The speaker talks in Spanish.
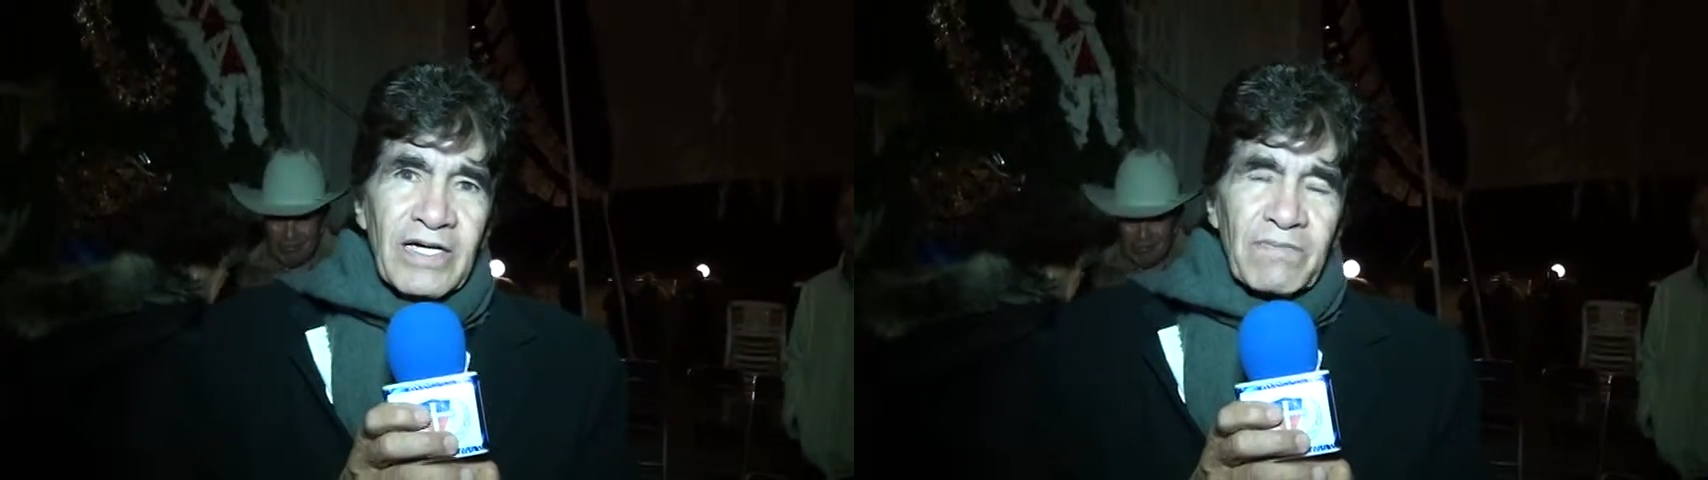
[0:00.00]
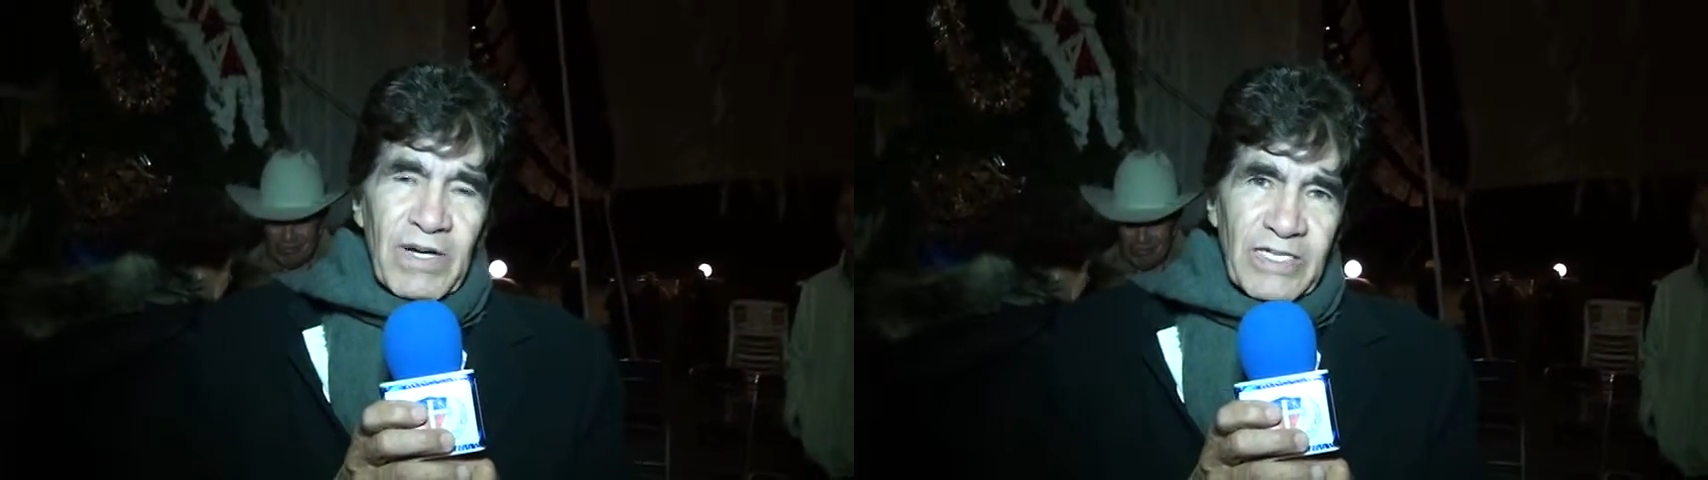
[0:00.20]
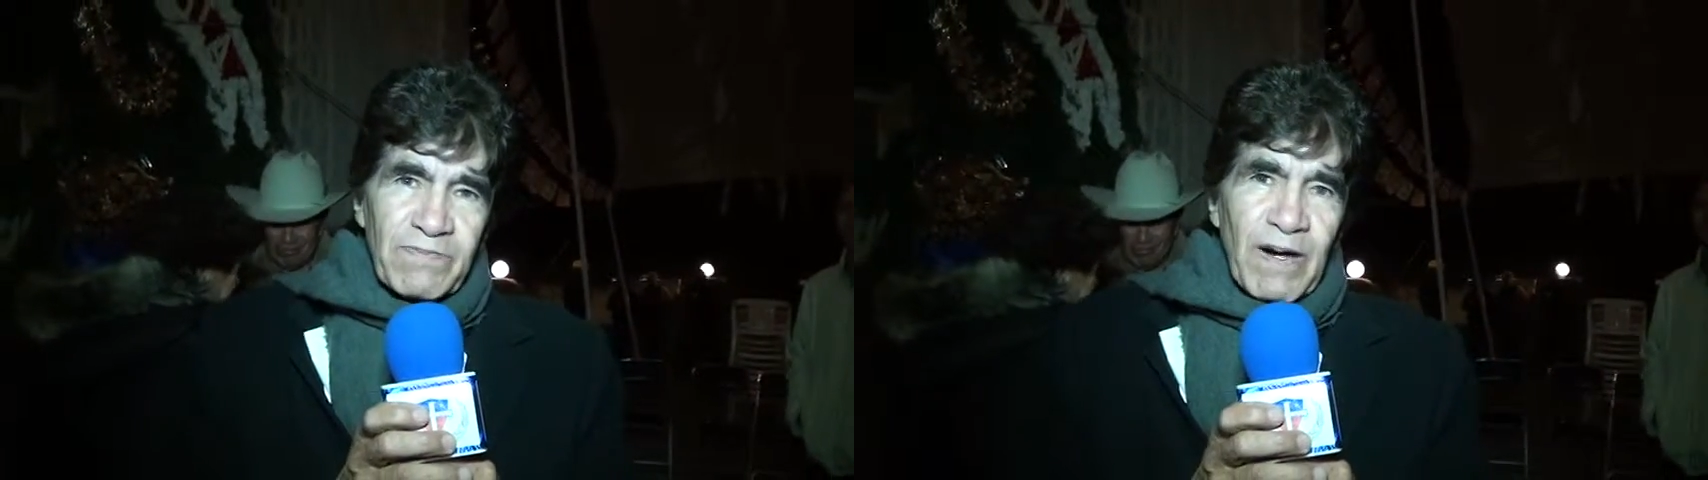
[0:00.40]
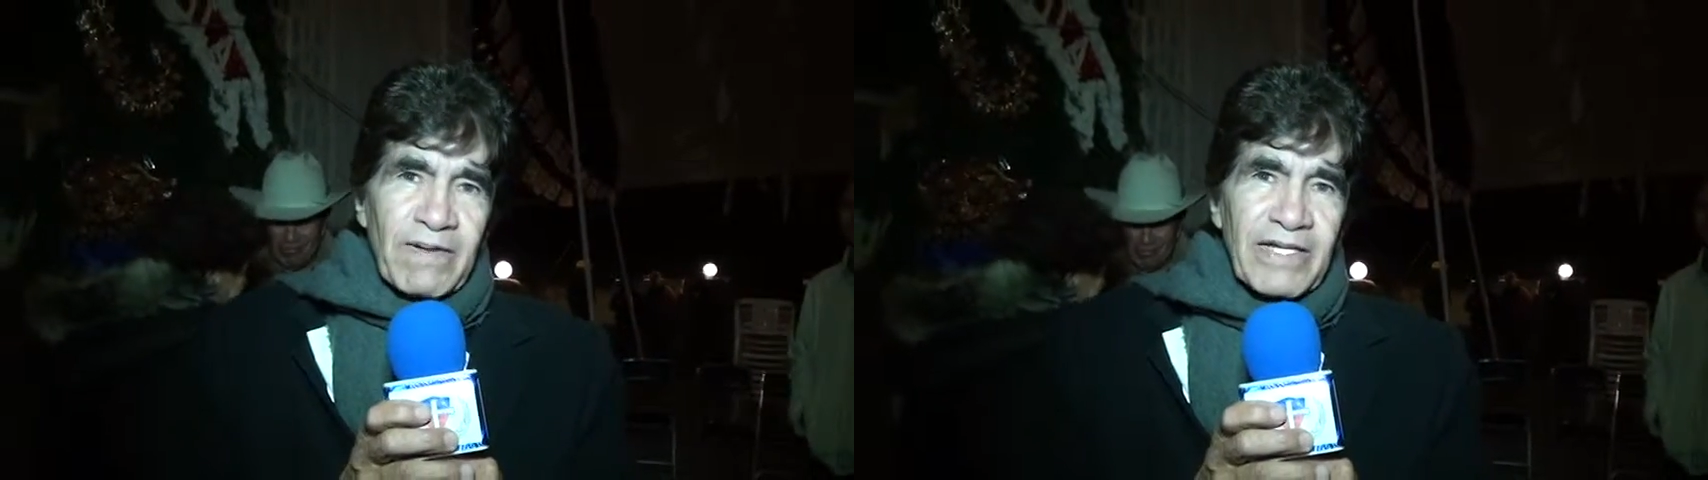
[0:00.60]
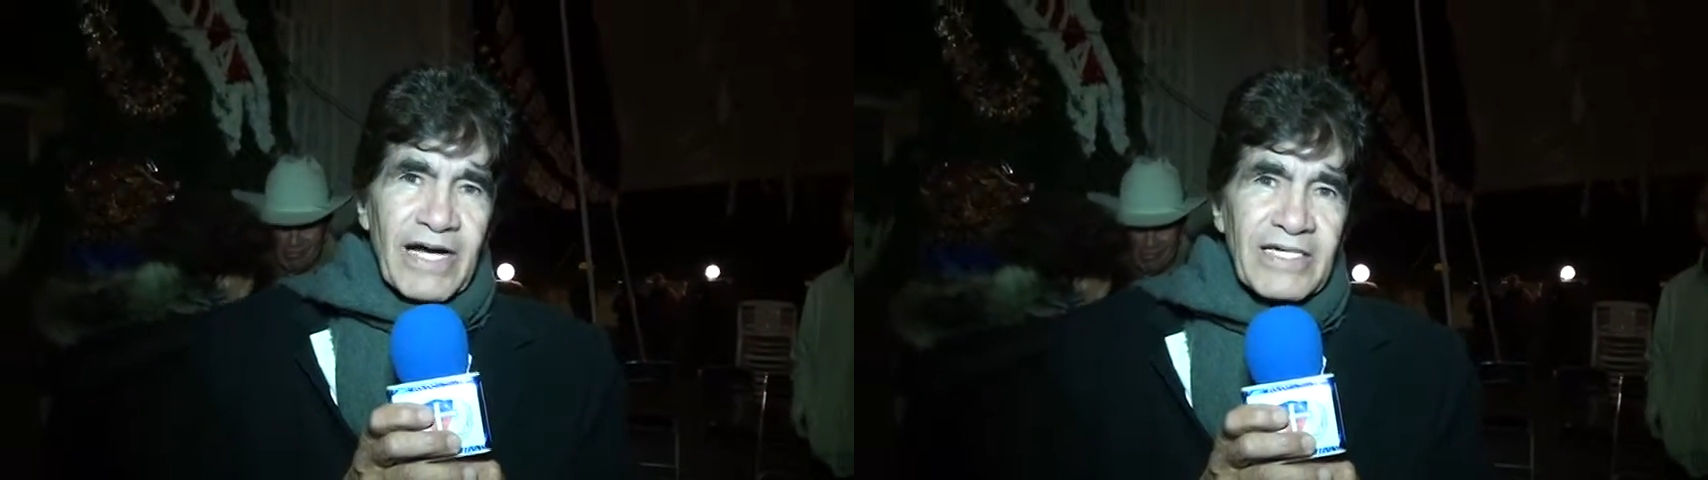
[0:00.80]

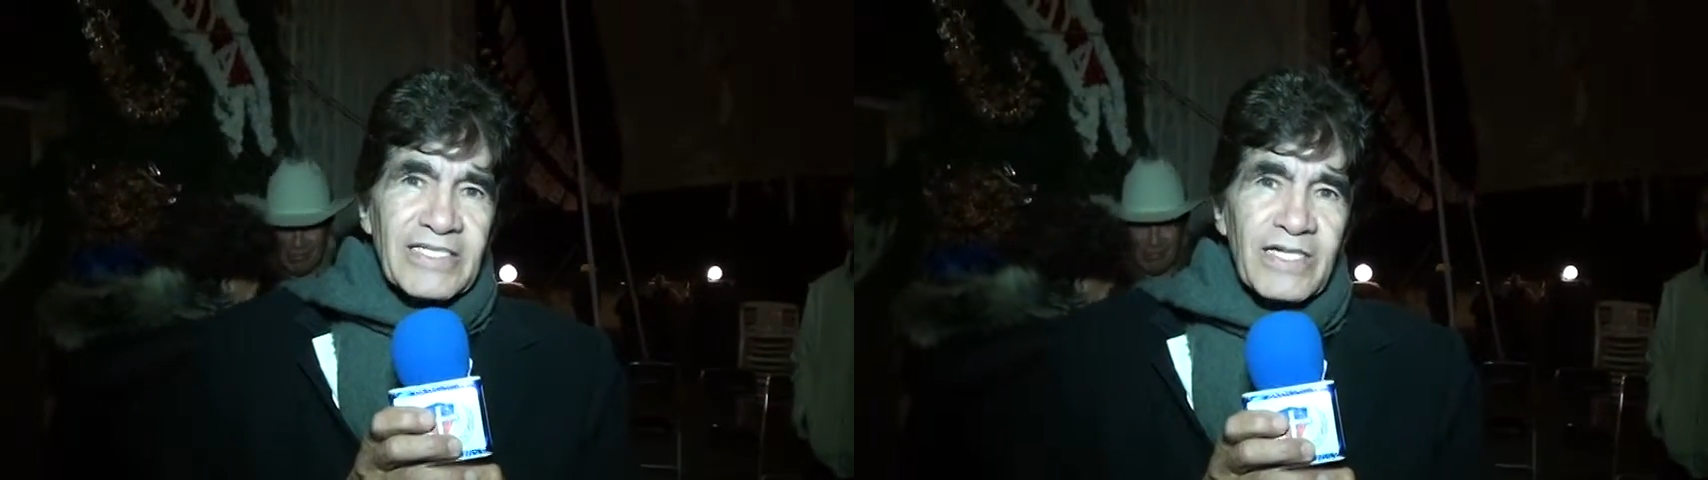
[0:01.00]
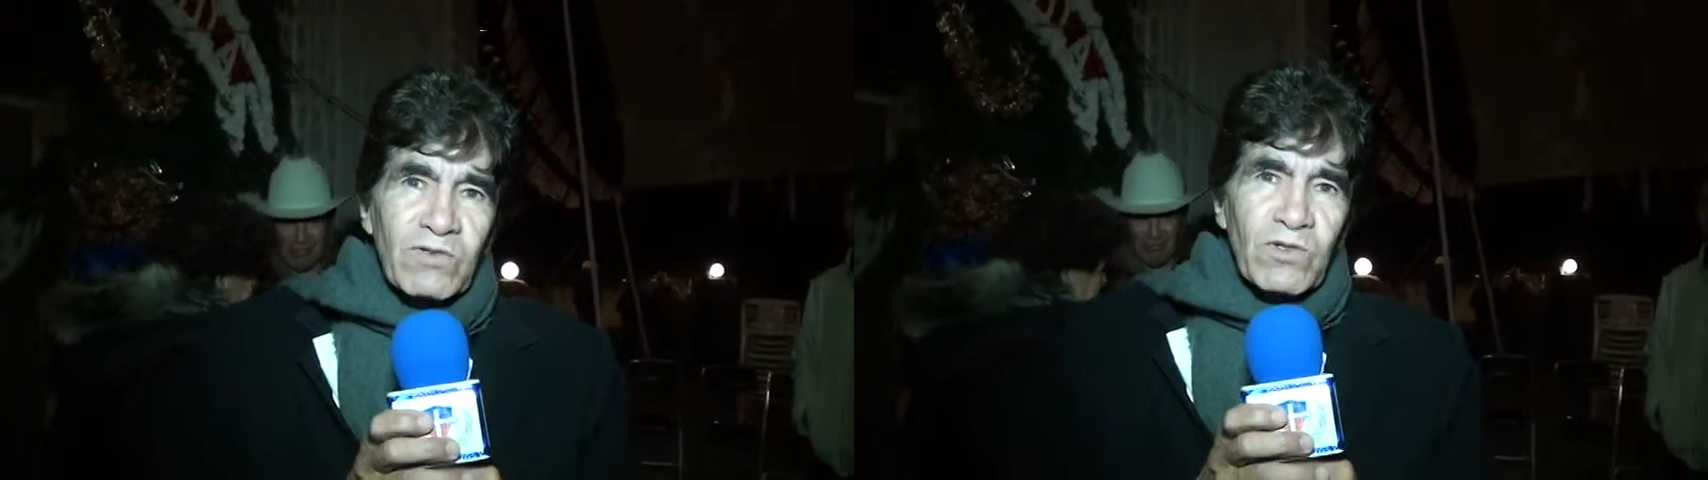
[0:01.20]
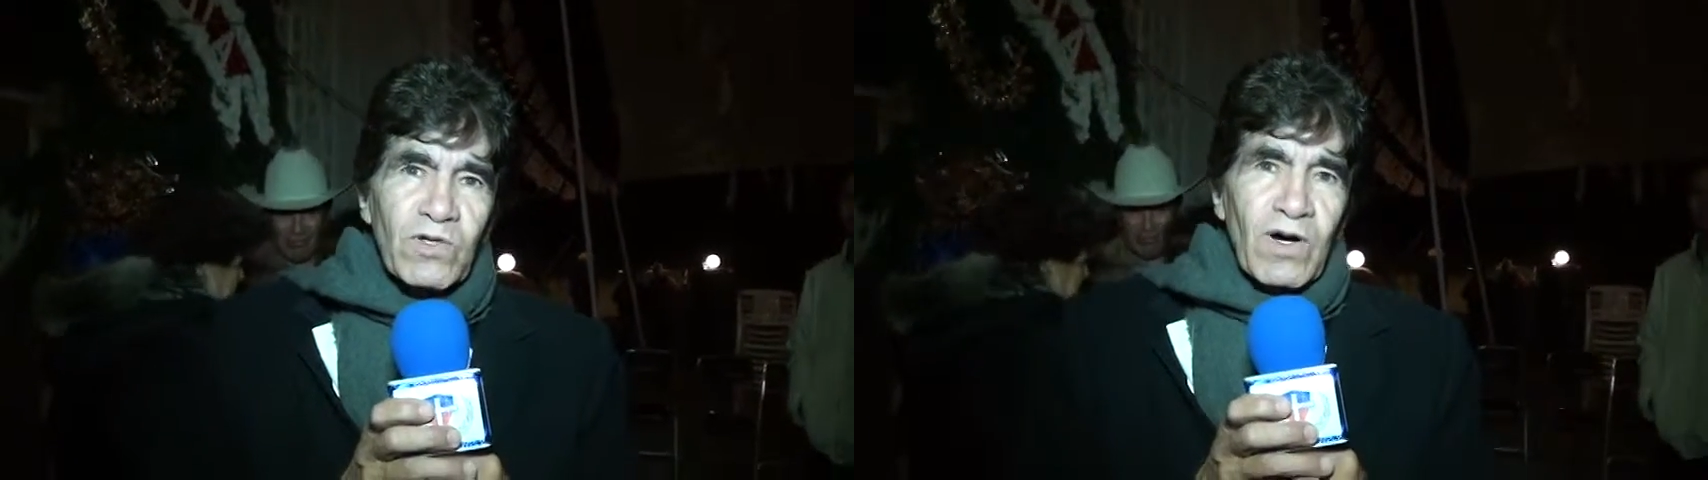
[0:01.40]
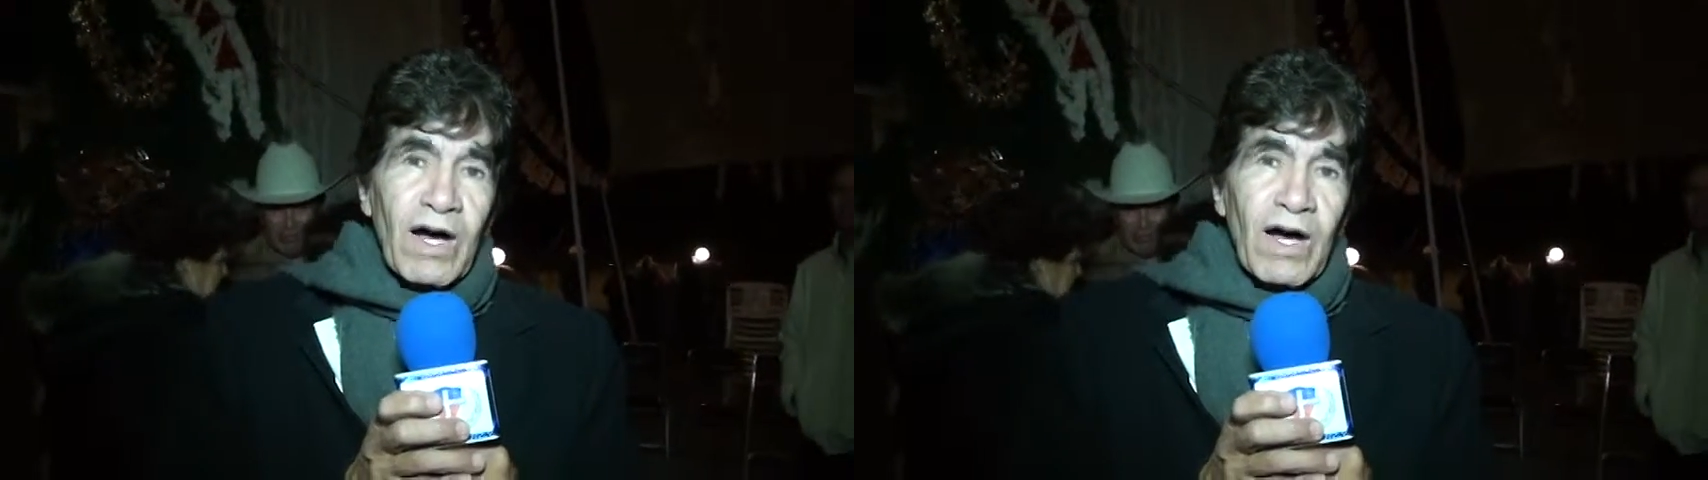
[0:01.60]
principalmente al Instituto